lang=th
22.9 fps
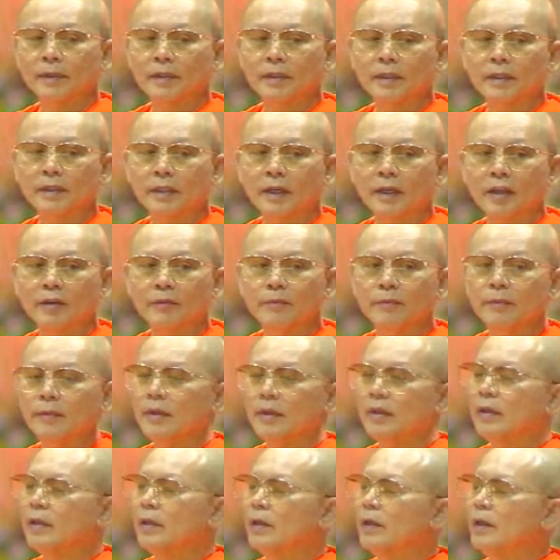ประเทศไทย
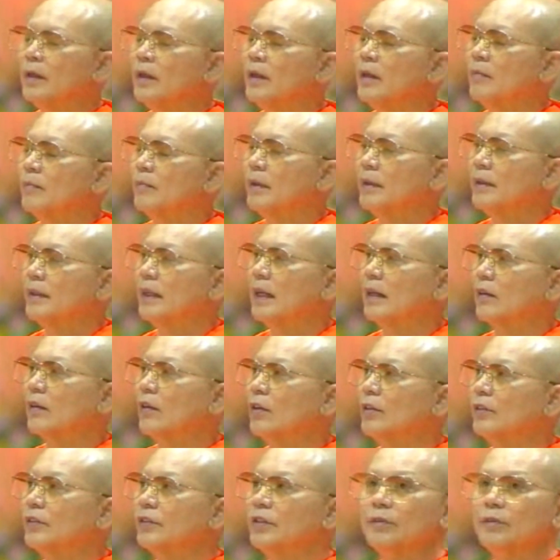มีประชาก
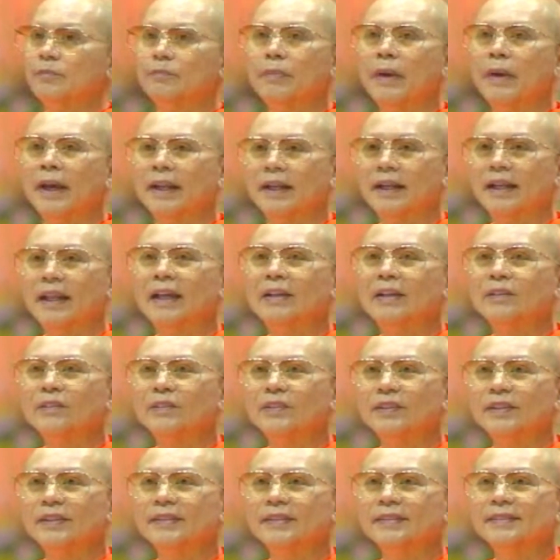รสิบแปดล้านค
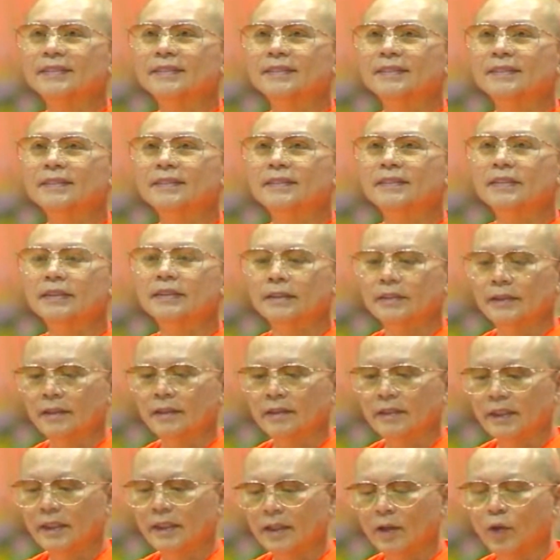น
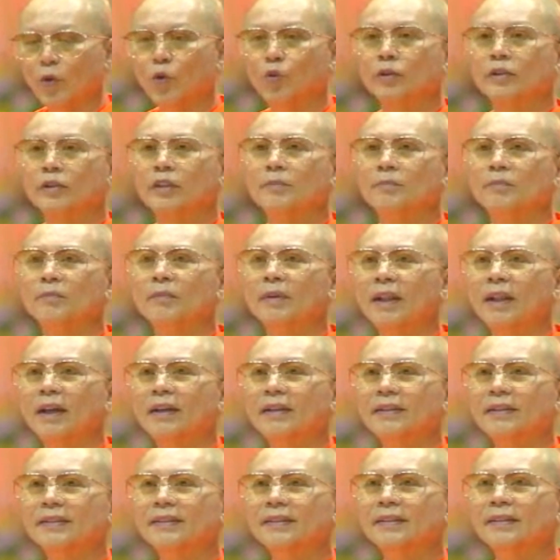เดี๋ยวนี้หกสิบ
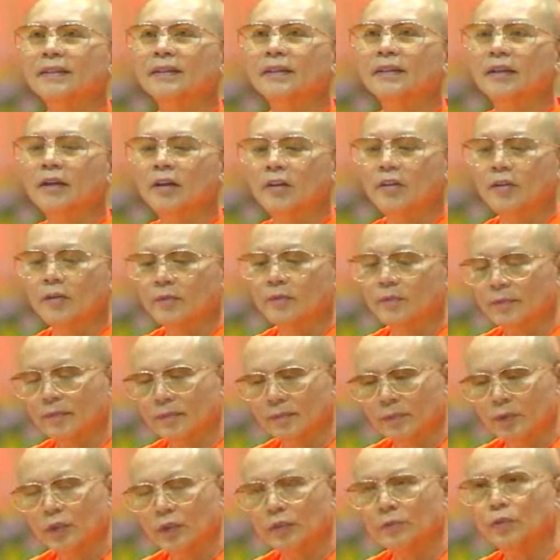ล้าน
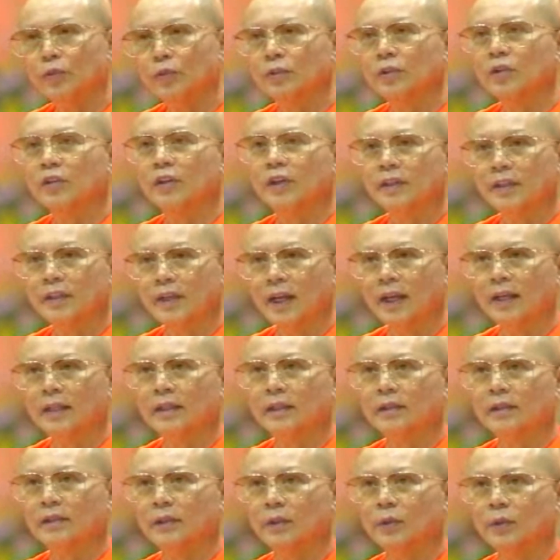พุทธบุตรต้องขยาย
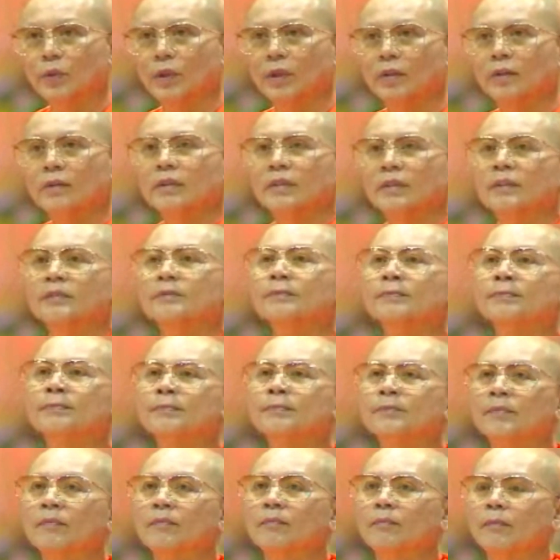ส่วนด้วย
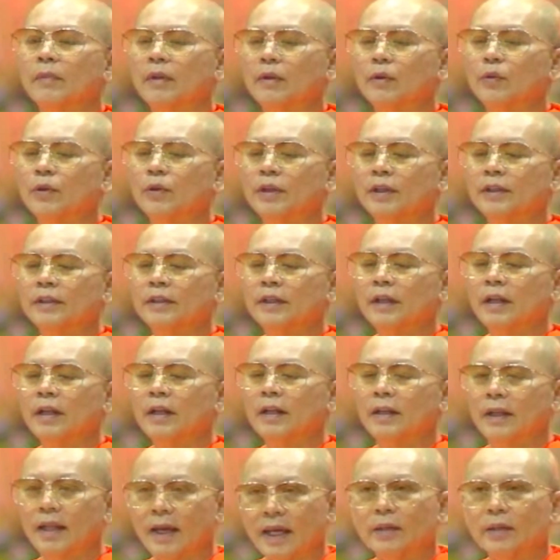มันควรจะถึง
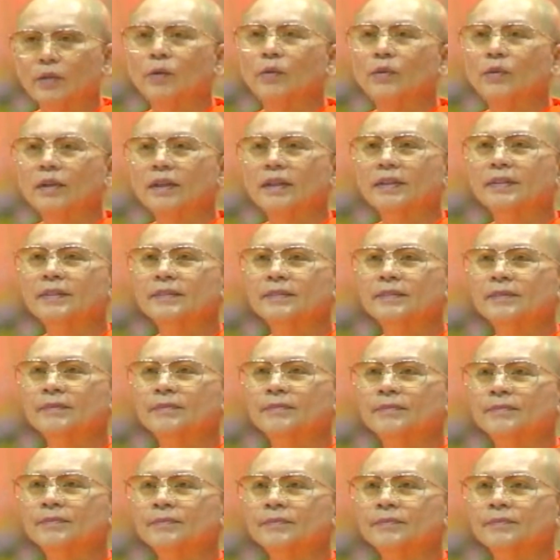ล้านองค์นะ
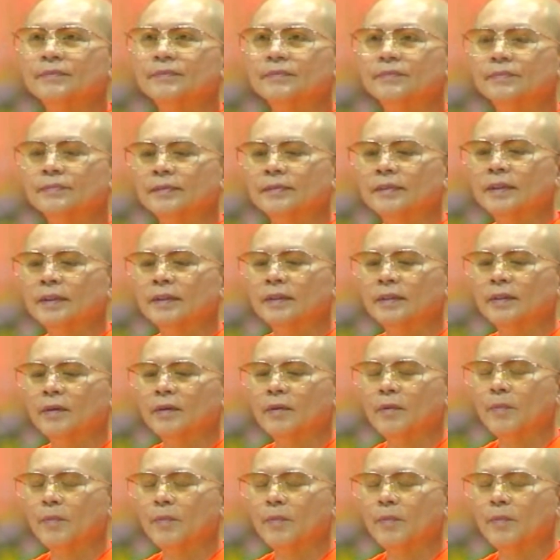นี่